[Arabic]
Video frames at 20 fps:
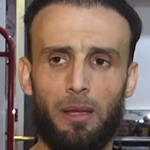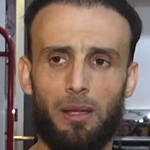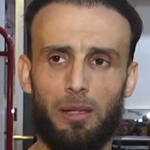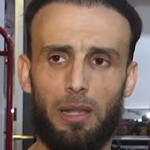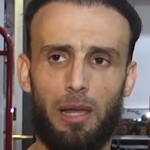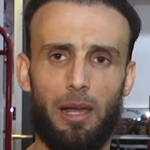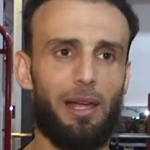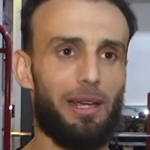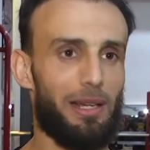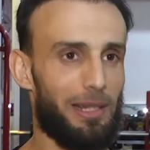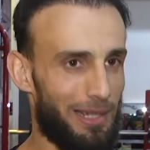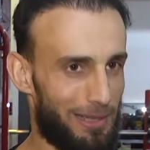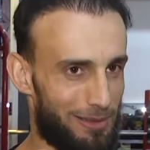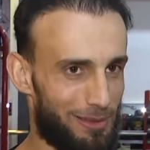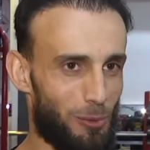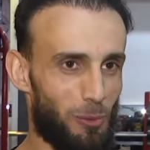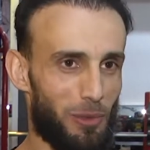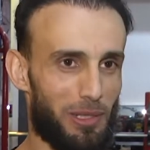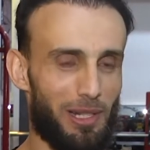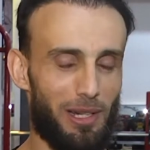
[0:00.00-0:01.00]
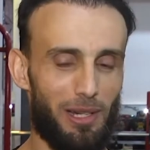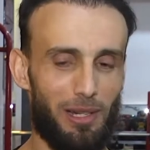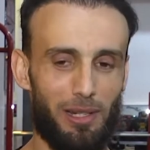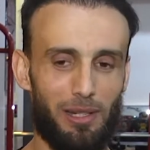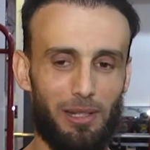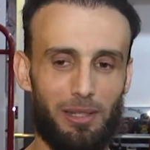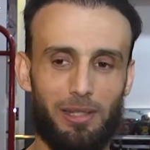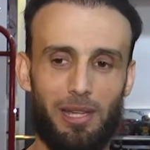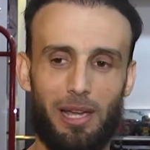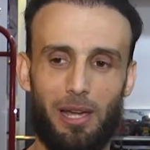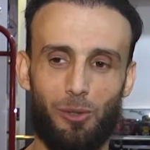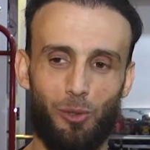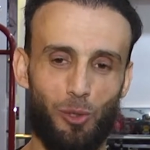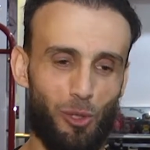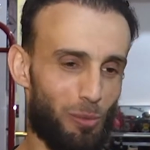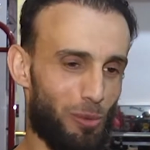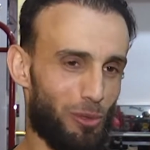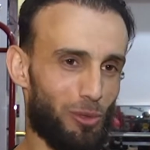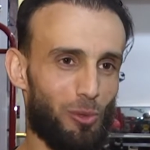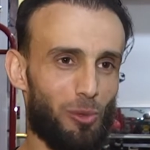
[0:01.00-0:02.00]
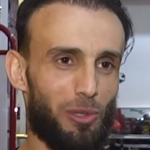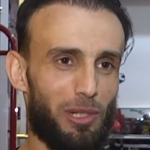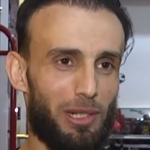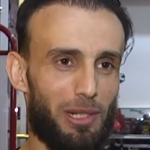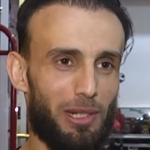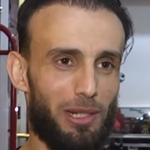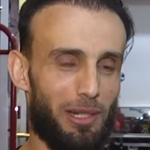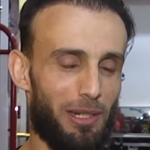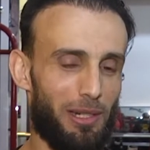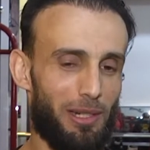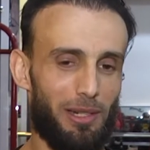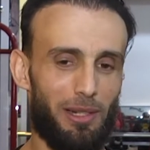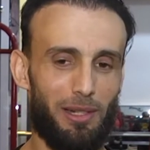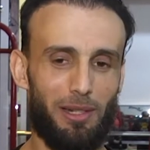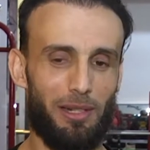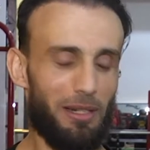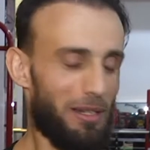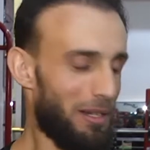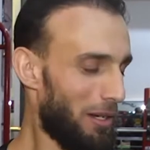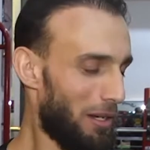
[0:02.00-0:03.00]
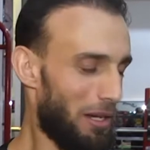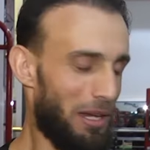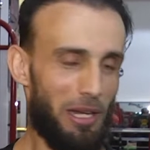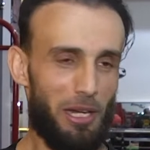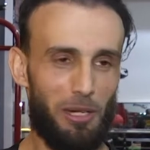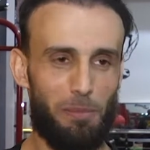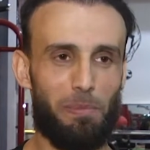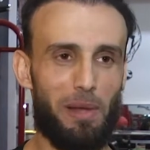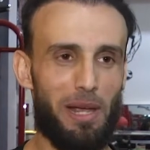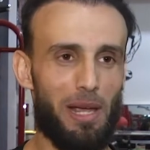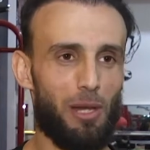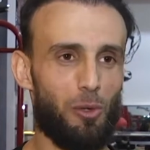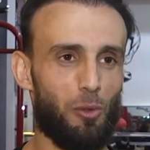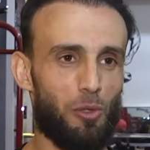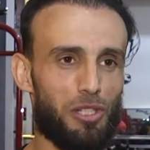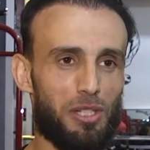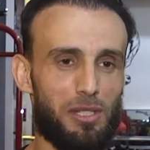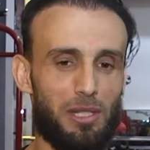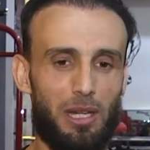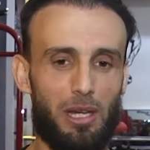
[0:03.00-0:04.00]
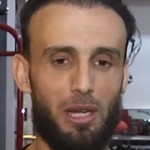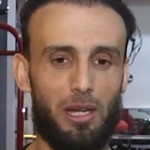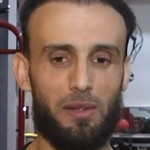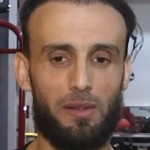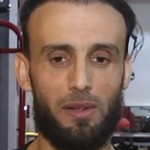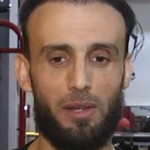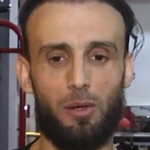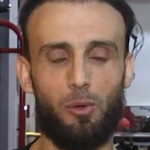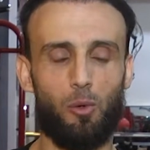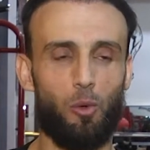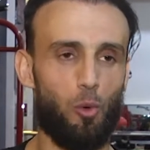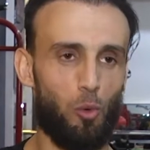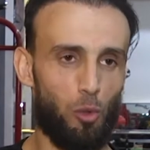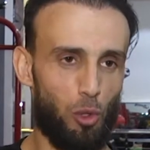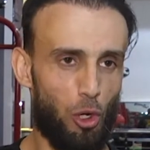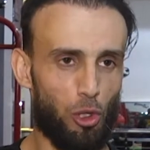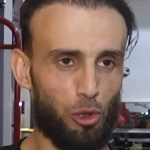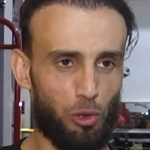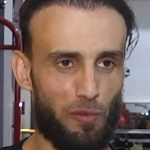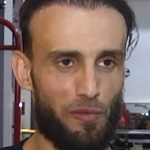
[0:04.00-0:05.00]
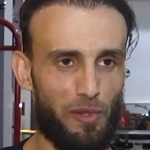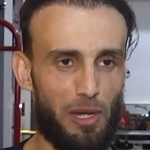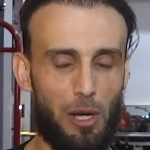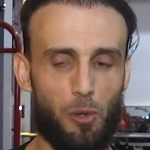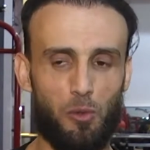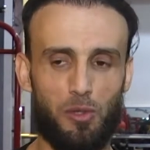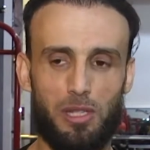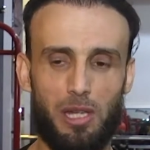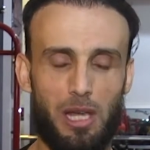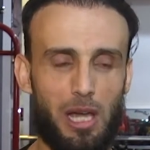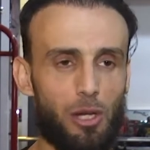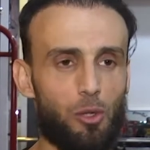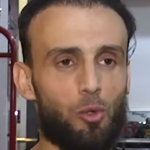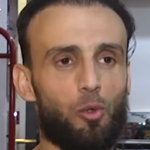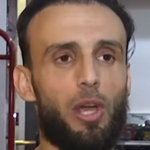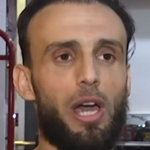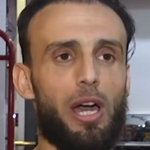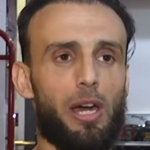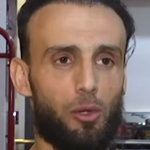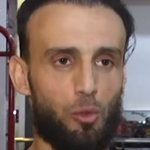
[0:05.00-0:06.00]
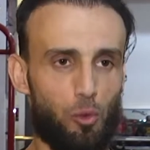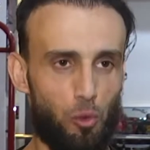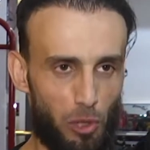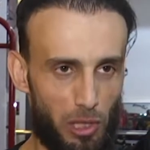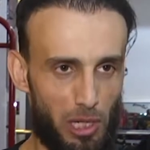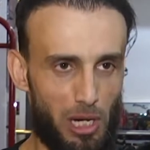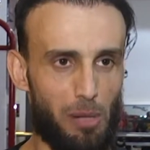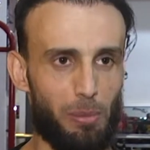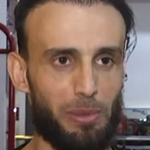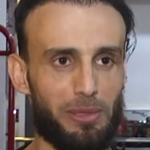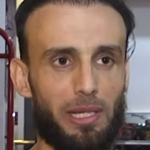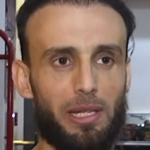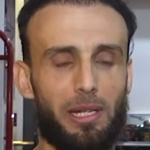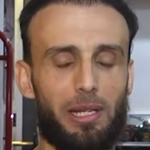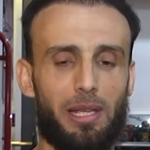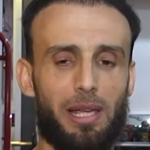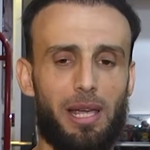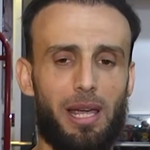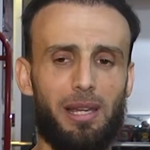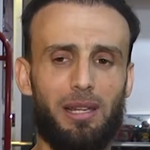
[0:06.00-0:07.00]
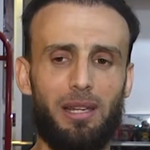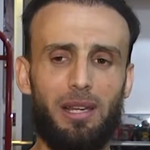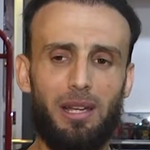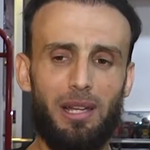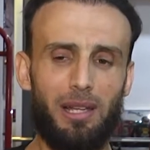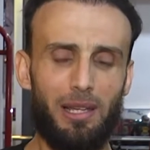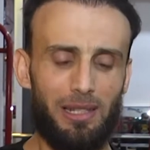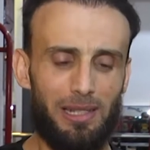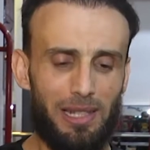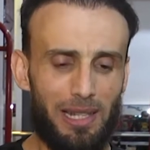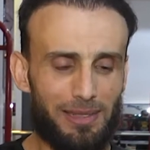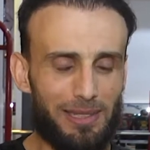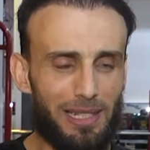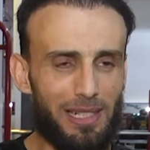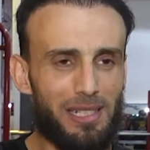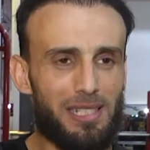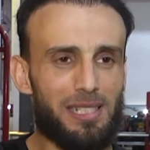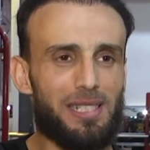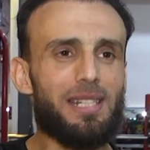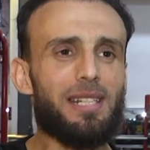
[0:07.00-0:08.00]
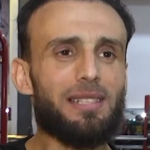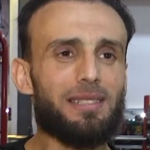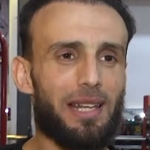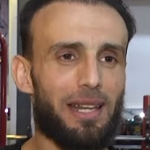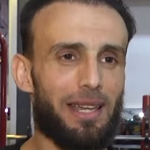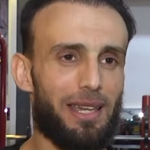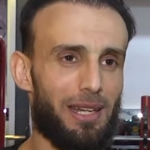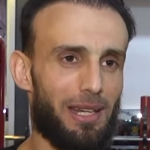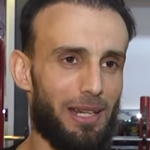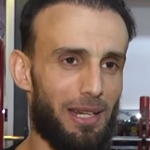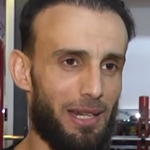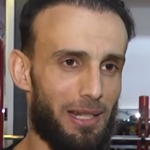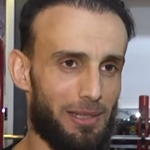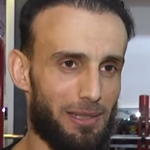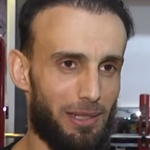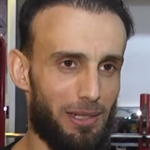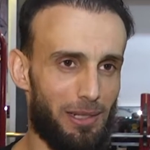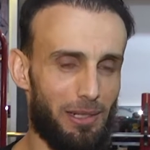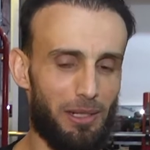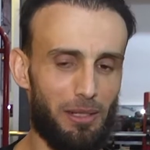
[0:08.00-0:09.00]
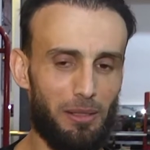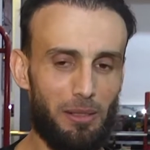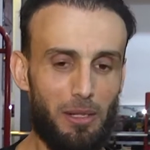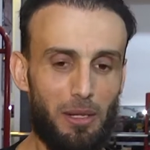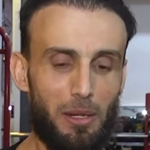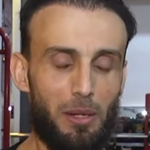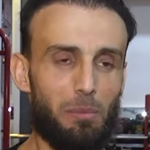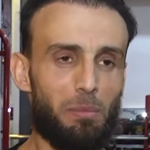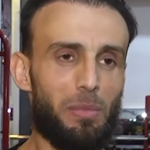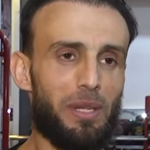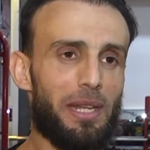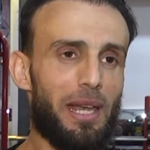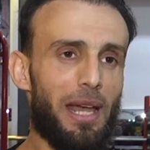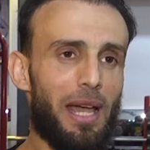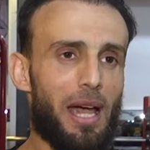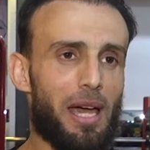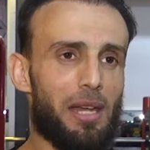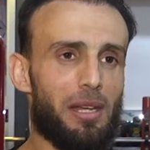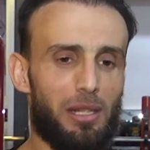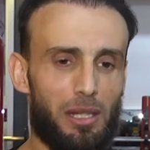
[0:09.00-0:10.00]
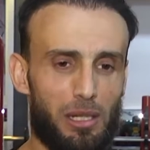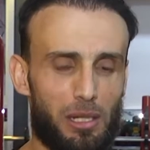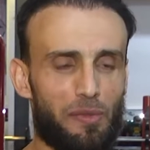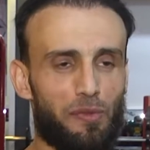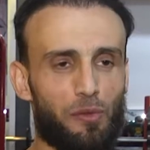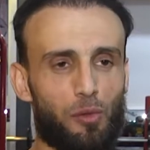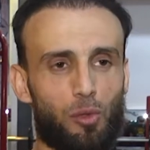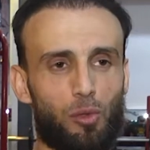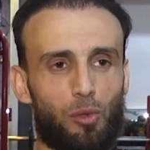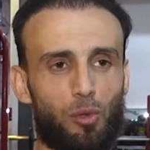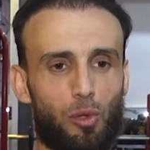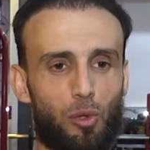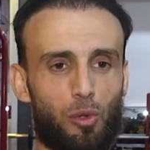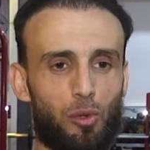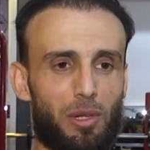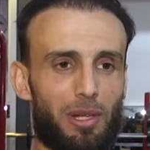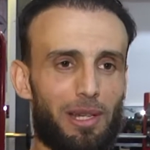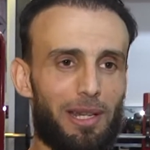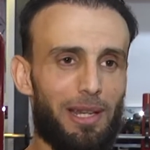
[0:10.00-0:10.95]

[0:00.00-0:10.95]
لعيادة الوكالة كانوا يربطوا لي إحبال وإيش زي هيك ويحطوا فيها أوزان ويحركوا لي إياها بطريقة هاي لتنشيط الخلايا العضليه من هان عرفت انه